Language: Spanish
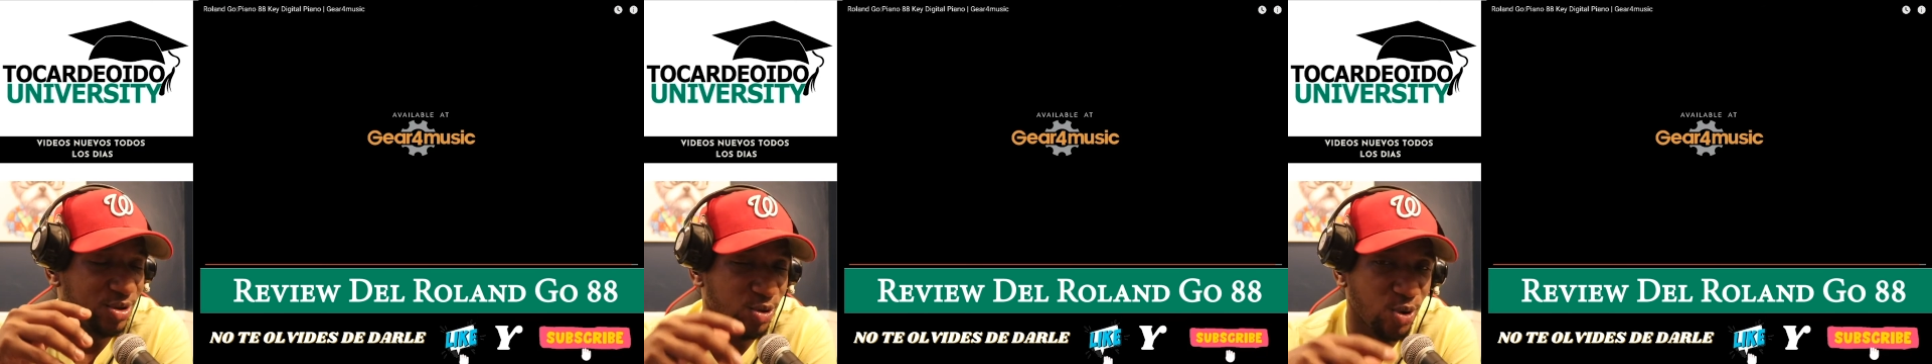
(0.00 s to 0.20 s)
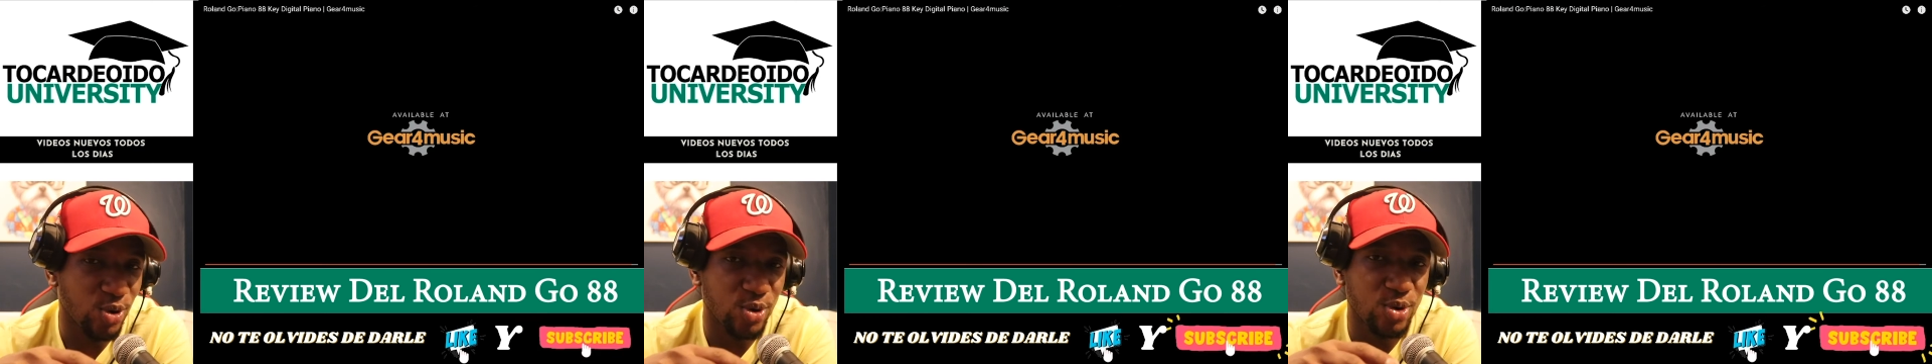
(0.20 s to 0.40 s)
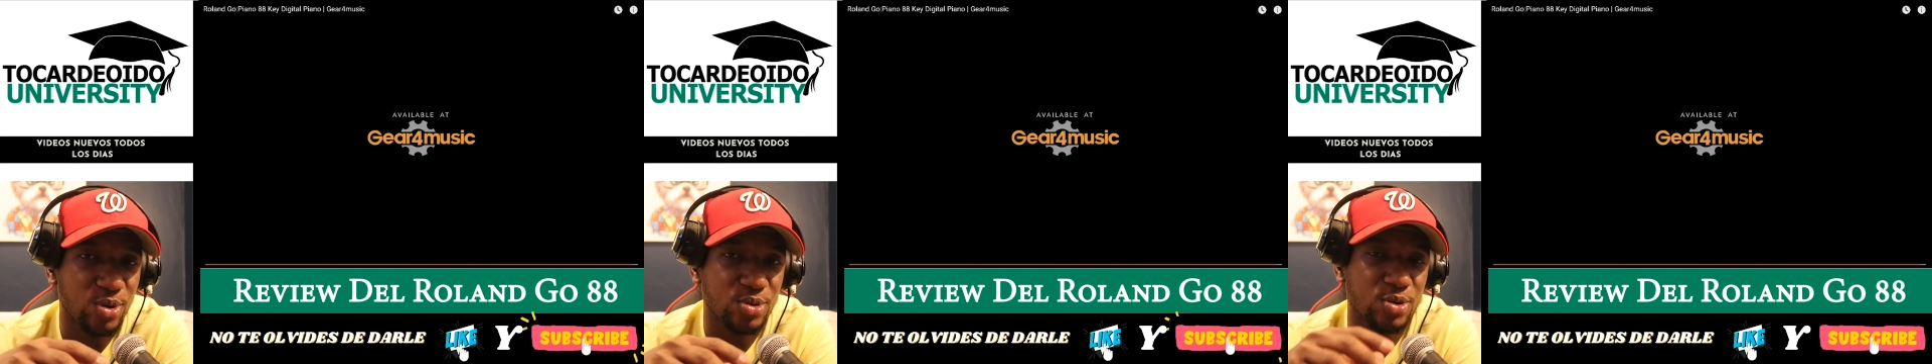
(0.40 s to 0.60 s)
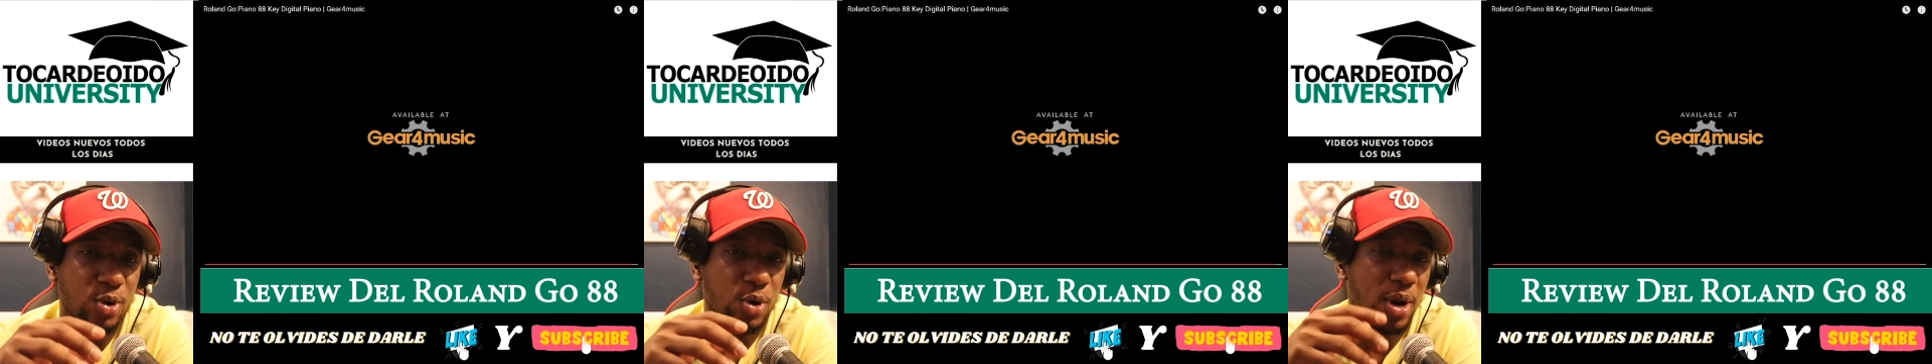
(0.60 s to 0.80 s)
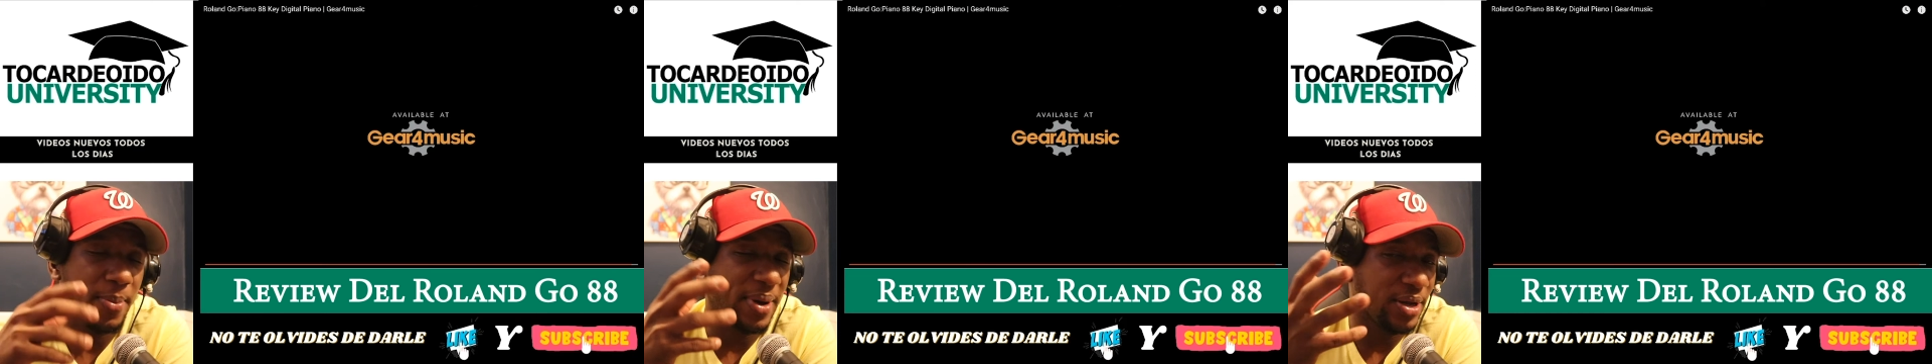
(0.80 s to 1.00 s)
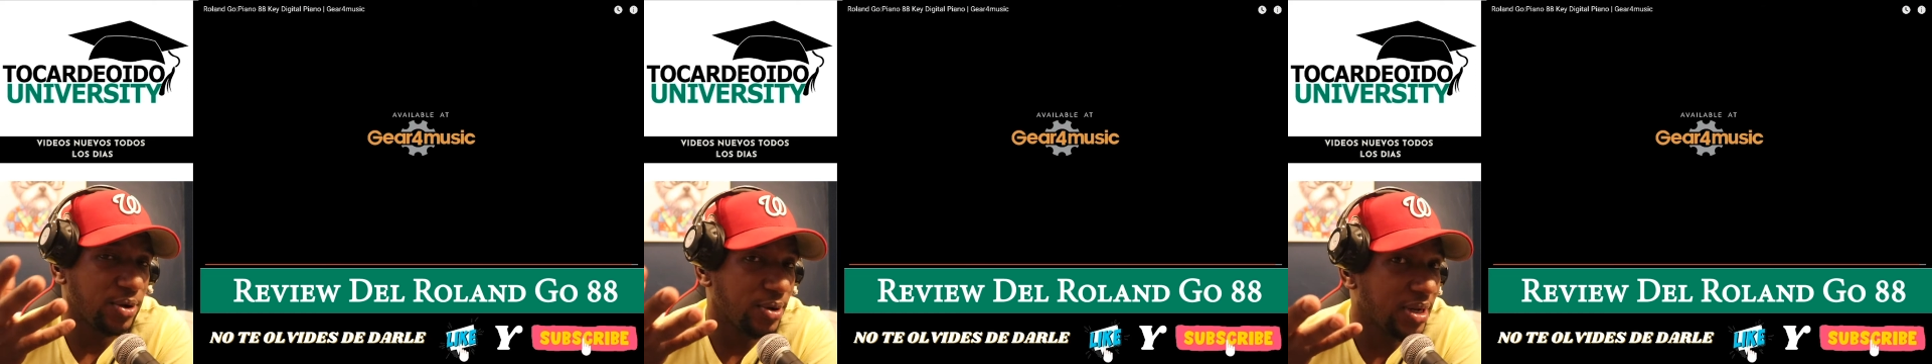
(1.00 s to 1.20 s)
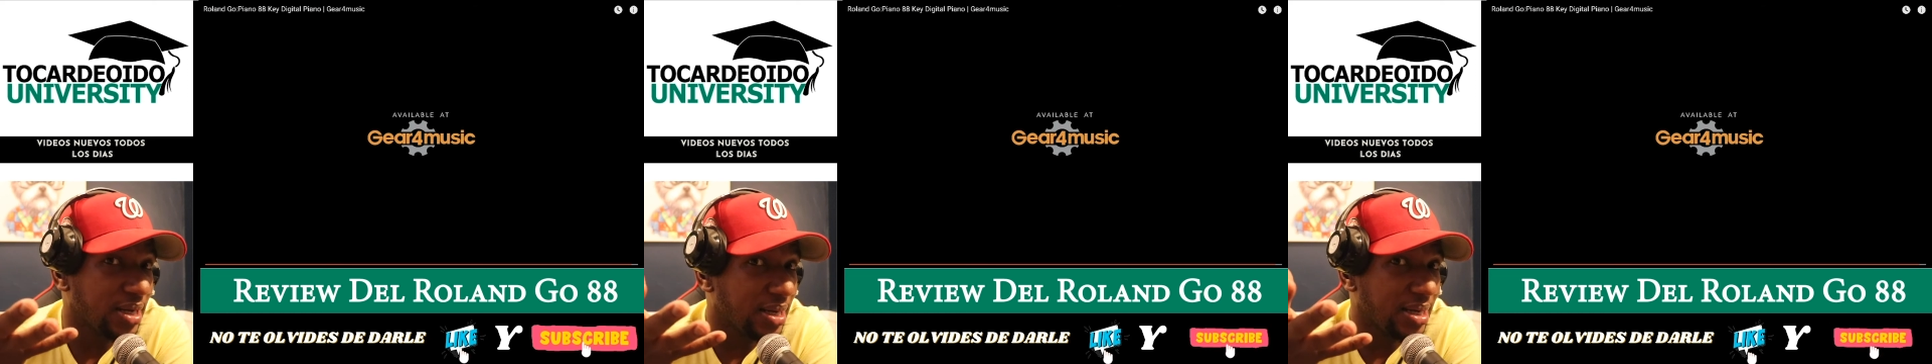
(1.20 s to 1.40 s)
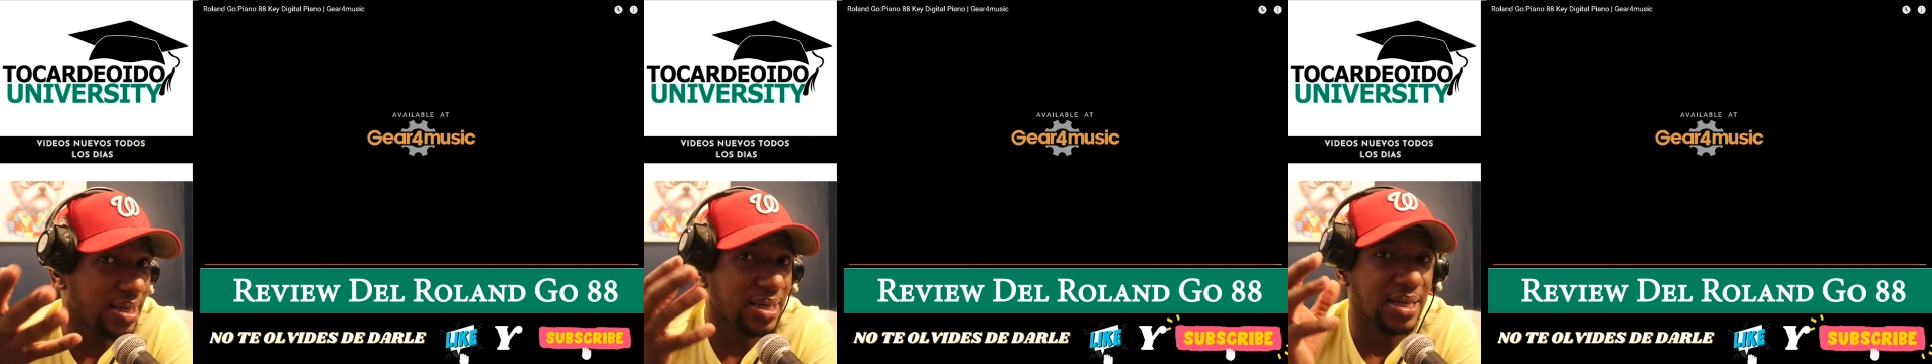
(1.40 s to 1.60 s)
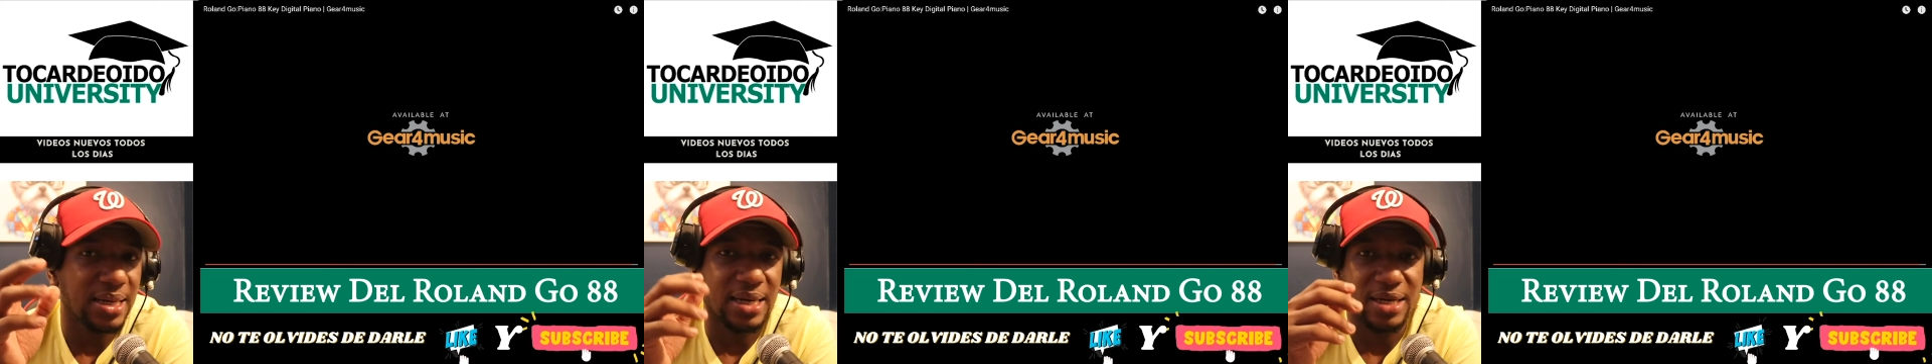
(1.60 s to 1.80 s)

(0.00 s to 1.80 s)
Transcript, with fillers: todos o la mayoría,